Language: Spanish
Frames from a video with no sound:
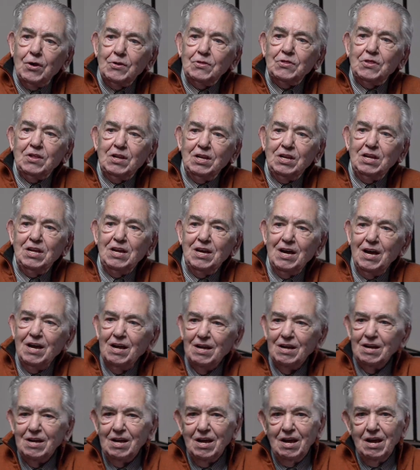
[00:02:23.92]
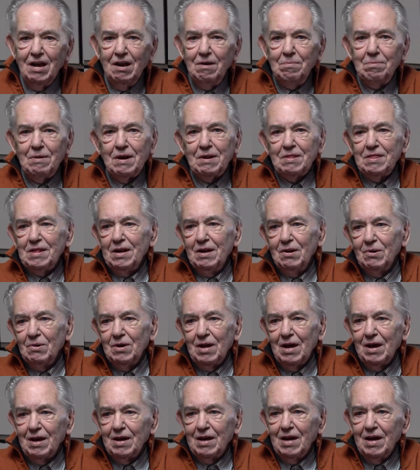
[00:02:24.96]
que tenía el
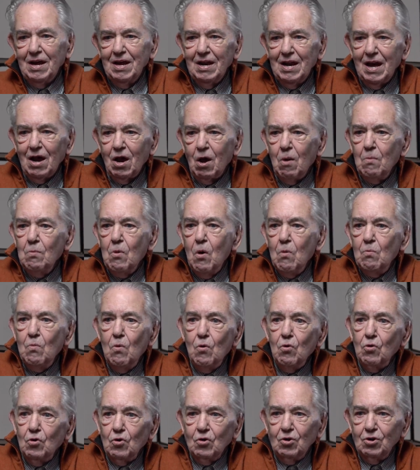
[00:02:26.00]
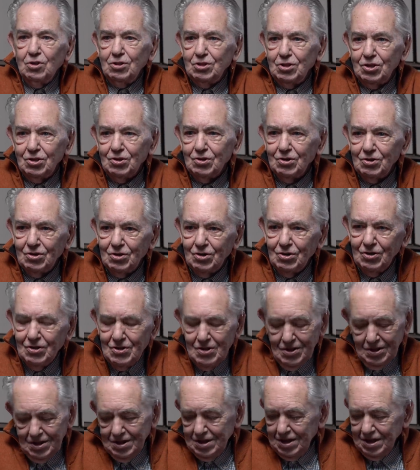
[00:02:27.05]
Barcelona, que era como un muro el tío, ¿no?
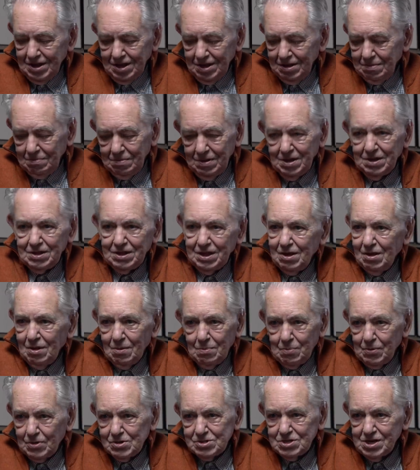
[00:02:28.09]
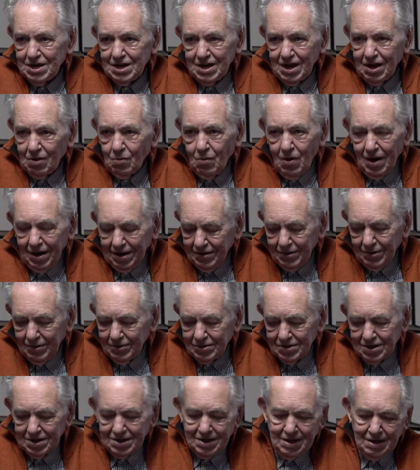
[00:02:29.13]
Y mi tío pues era igual, ¿no?
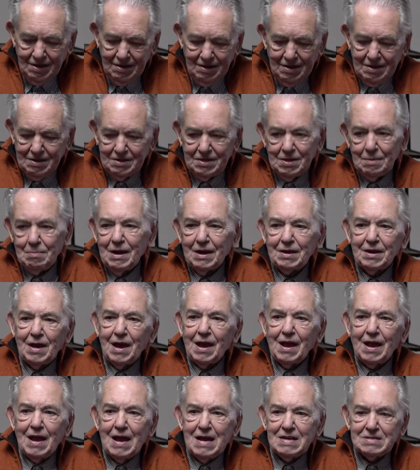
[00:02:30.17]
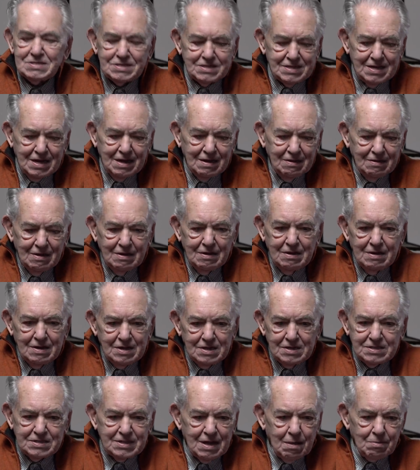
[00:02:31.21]
De que en casa
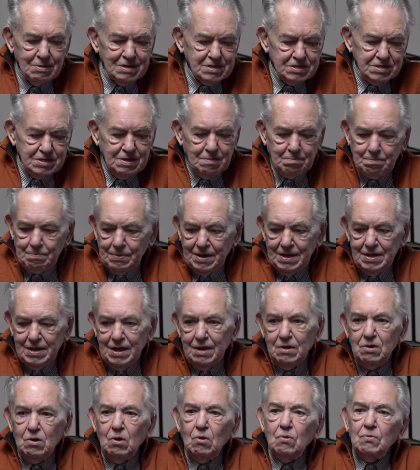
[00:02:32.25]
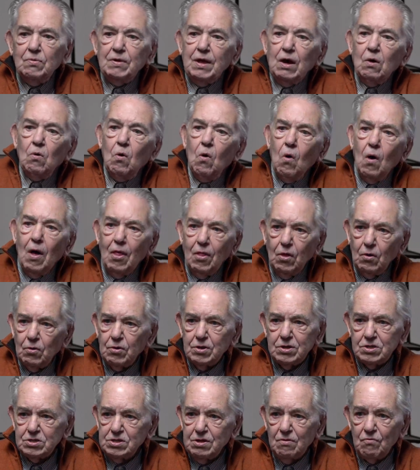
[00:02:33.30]
estaba siempre lleno de
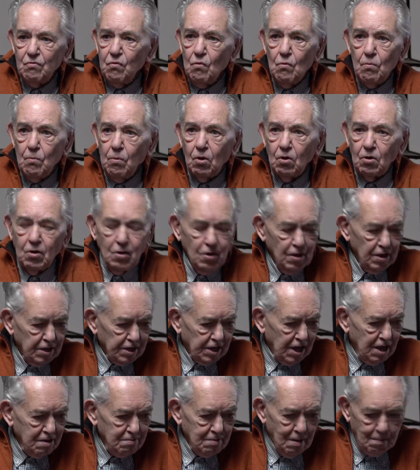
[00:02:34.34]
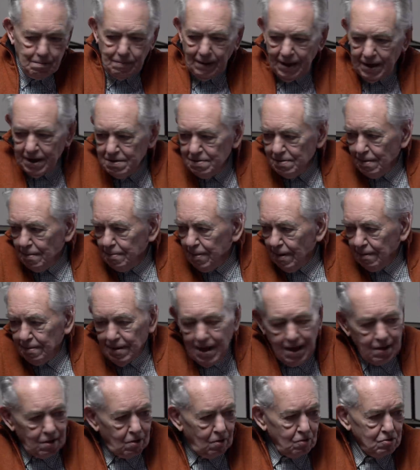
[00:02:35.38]
jugadores de fútbol, que iban para arriba, para
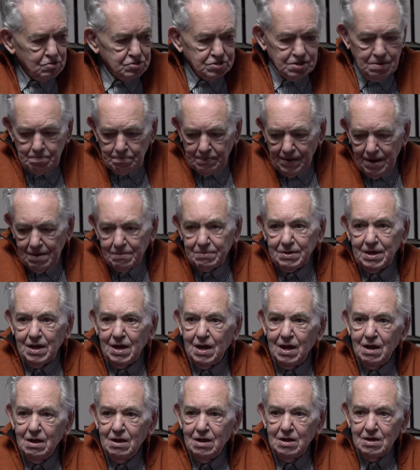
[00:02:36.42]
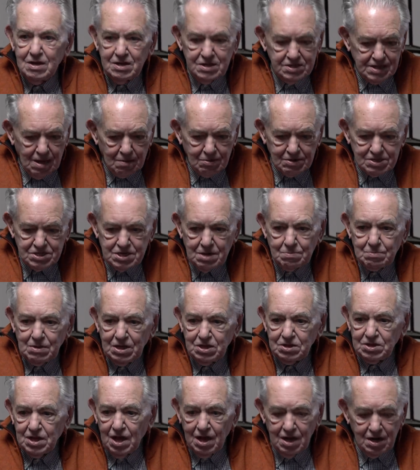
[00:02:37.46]
abajo, siempre había, estaba
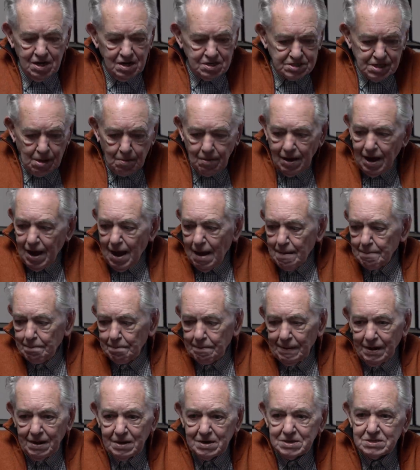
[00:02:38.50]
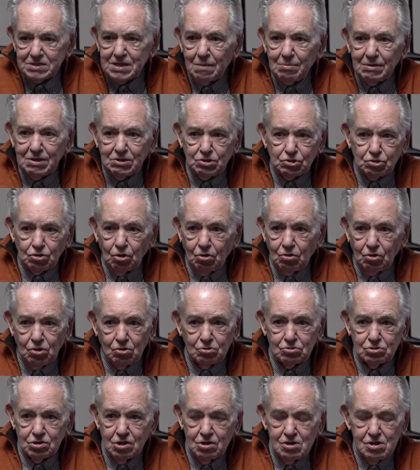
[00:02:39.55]
Samitier, estaba Gamper, estaban
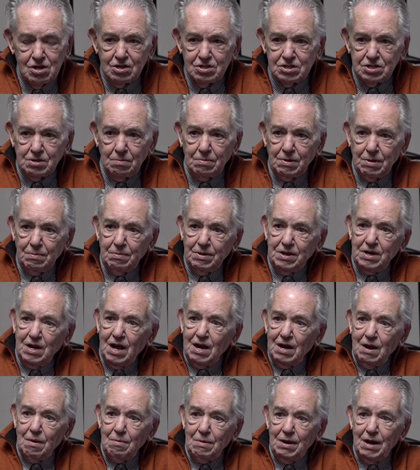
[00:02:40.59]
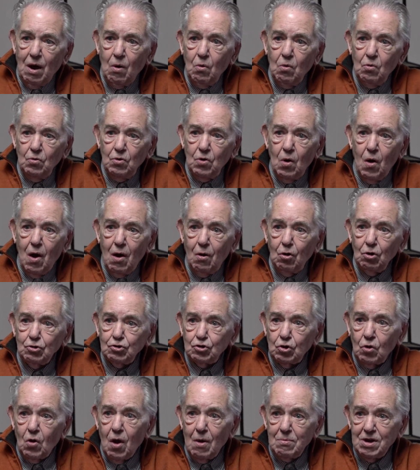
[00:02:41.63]
todos, siempre venían a ver a uno, a
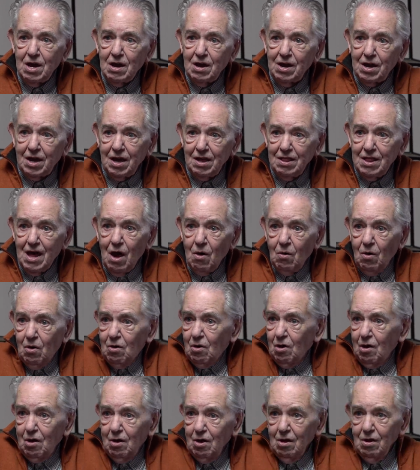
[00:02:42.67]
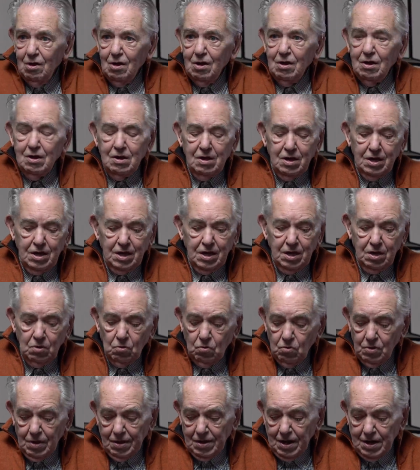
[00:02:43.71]
otro, habían quedado. Y
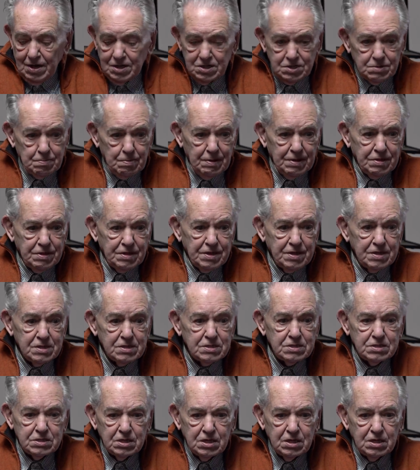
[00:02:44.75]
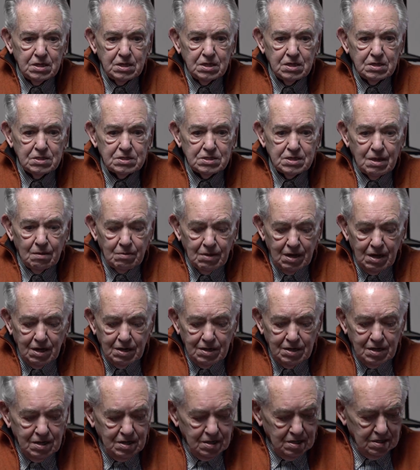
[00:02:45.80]
una de las veces eh,
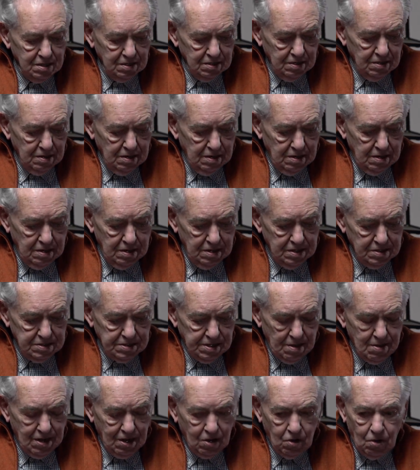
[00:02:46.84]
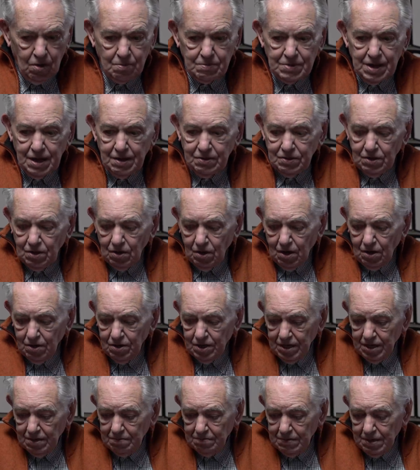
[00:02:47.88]
estaban, eh, estaban comiendo
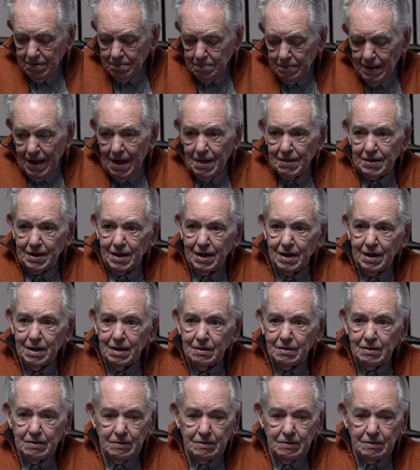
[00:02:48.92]
y mi padre